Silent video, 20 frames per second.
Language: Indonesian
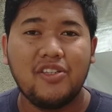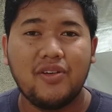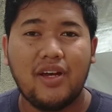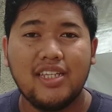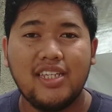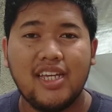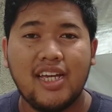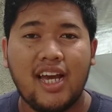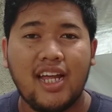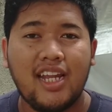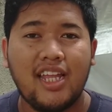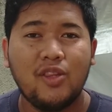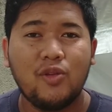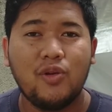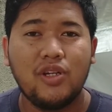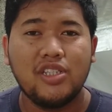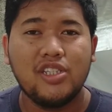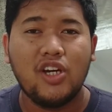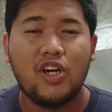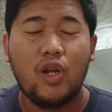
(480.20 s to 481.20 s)
langsung aja kalian
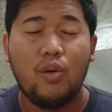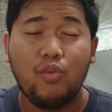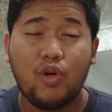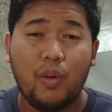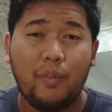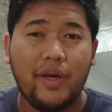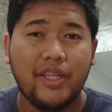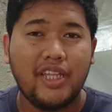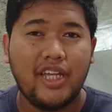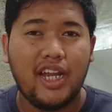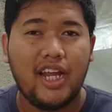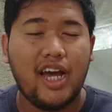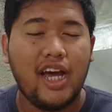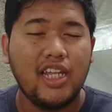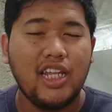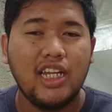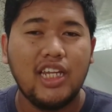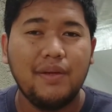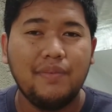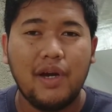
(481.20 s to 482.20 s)
tulis di kolom komentar yang
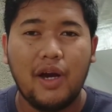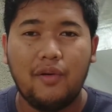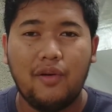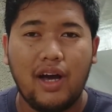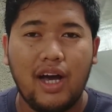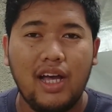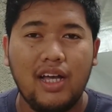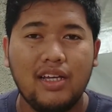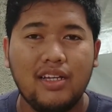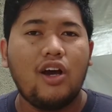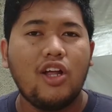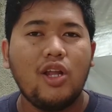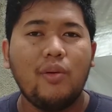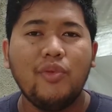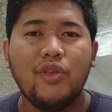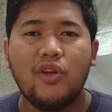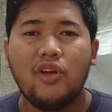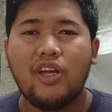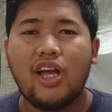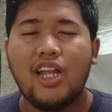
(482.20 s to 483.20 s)
ada di bawah. Kalau
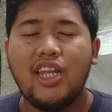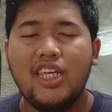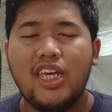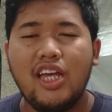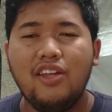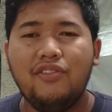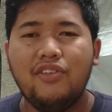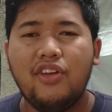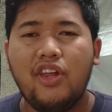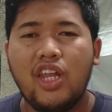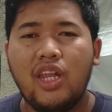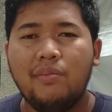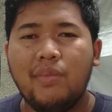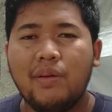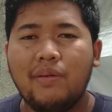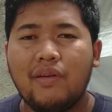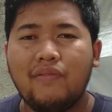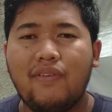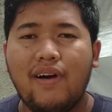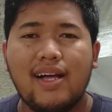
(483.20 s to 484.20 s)
menurut kalian video ini
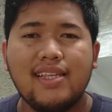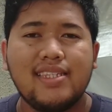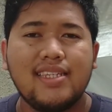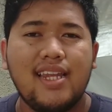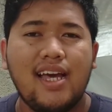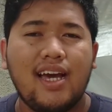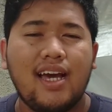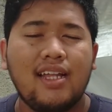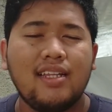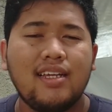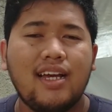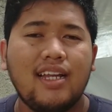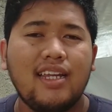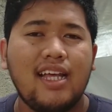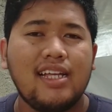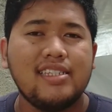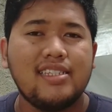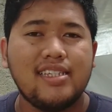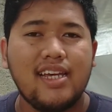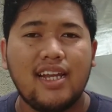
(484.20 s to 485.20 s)
bermanfaat, silahkan
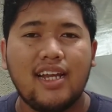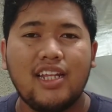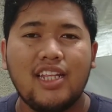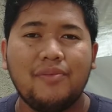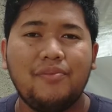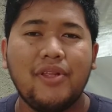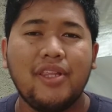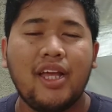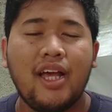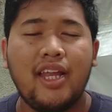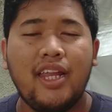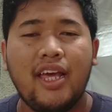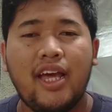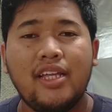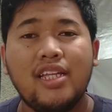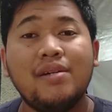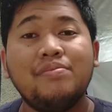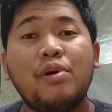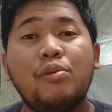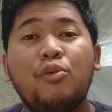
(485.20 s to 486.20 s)
kalian share ke teman
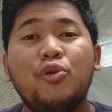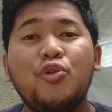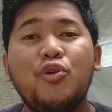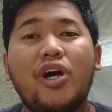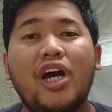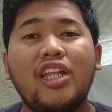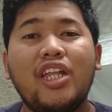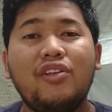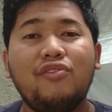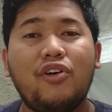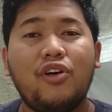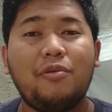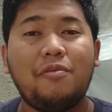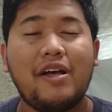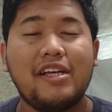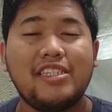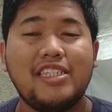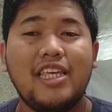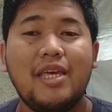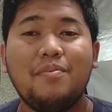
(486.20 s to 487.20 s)
kalian yang membutuhkan
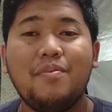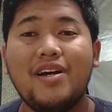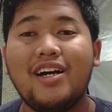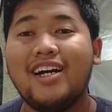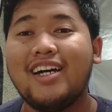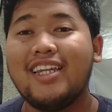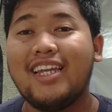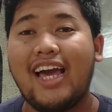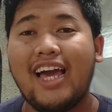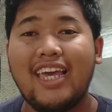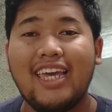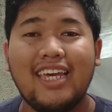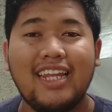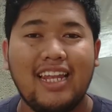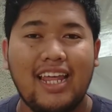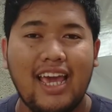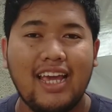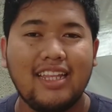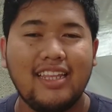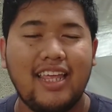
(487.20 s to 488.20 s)
informasi mengenai
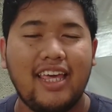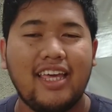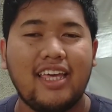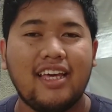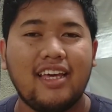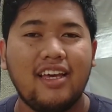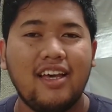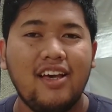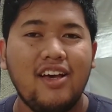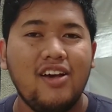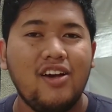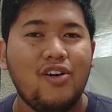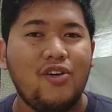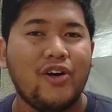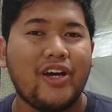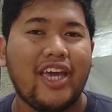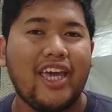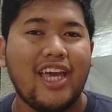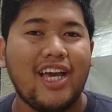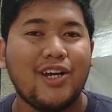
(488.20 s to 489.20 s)
lighting.
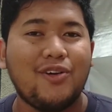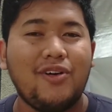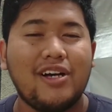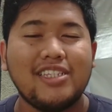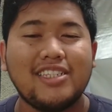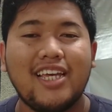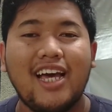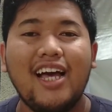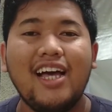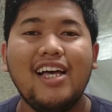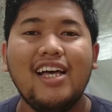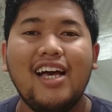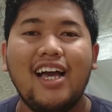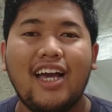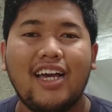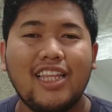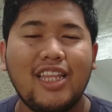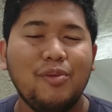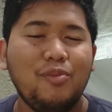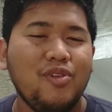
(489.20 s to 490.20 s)
Oke, aku Aska,
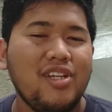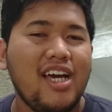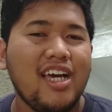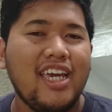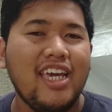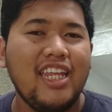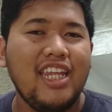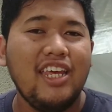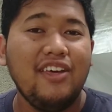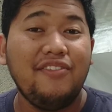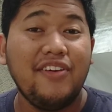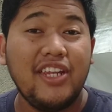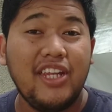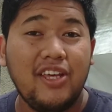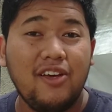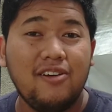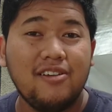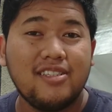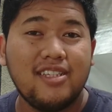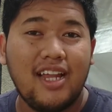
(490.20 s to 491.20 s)
ketemu lagi di
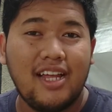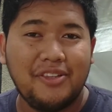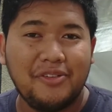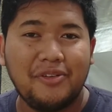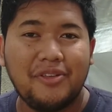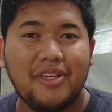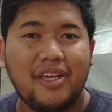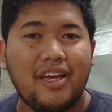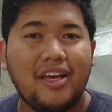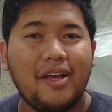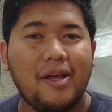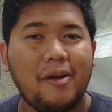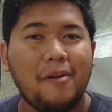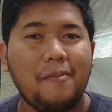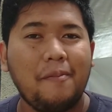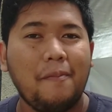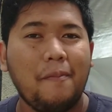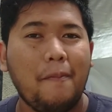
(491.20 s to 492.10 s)
video selanjutnya.